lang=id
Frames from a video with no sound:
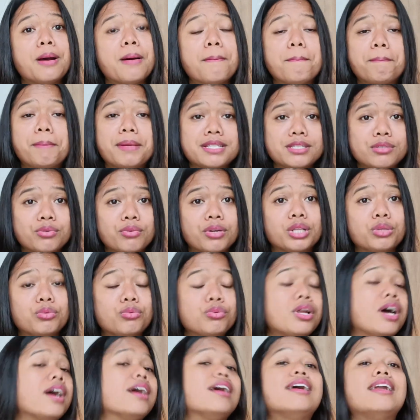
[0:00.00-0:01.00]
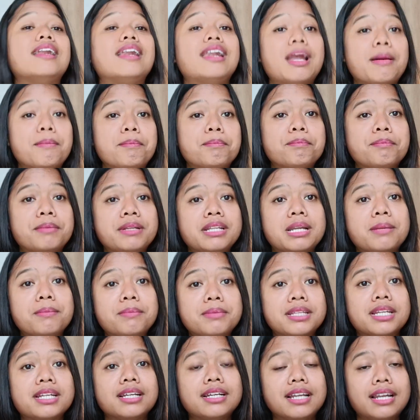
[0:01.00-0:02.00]
4 sore itu udah gelap,
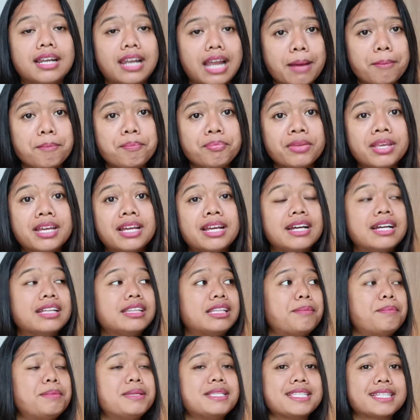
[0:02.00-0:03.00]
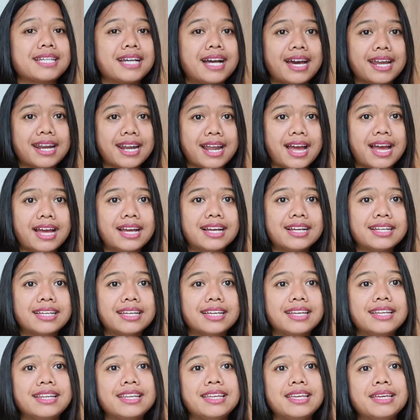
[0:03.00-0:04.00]
bener-bener gelap. Tapi sekarang
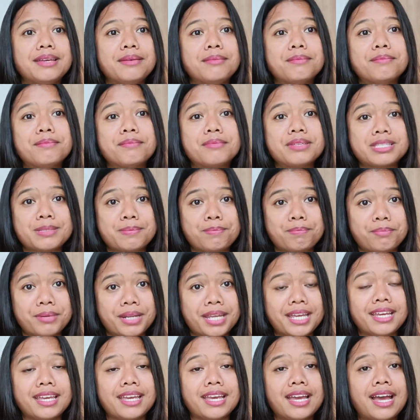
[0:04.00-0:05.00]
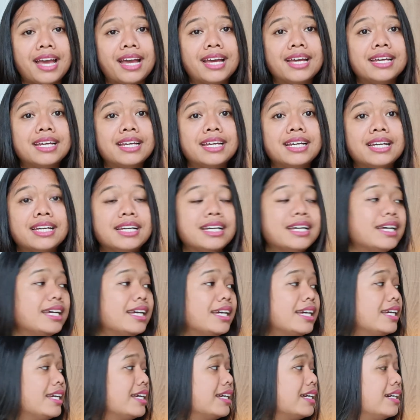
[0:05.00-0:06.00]
ini spring ya.
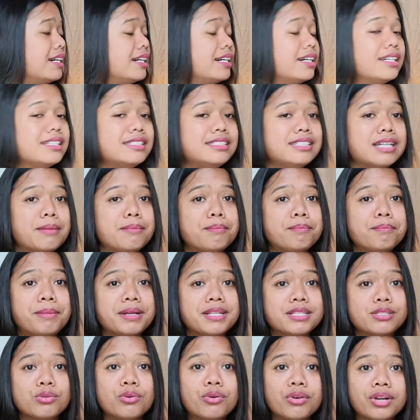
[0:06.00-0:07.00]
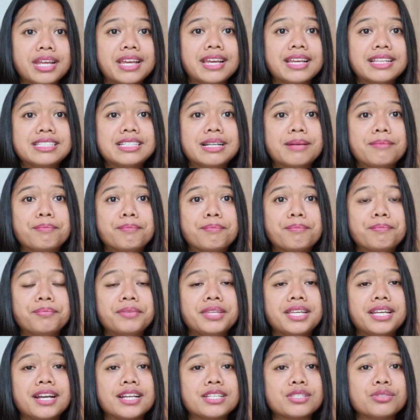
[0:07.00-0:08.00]
Eh, jam 4 sore, jam
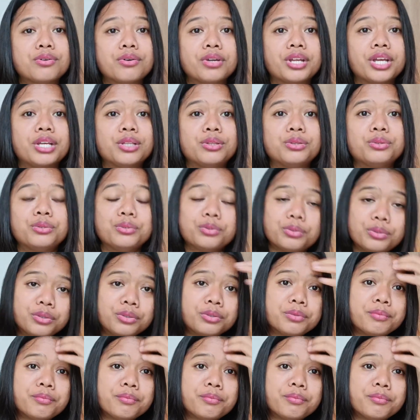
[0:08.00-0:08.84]
3 sore itu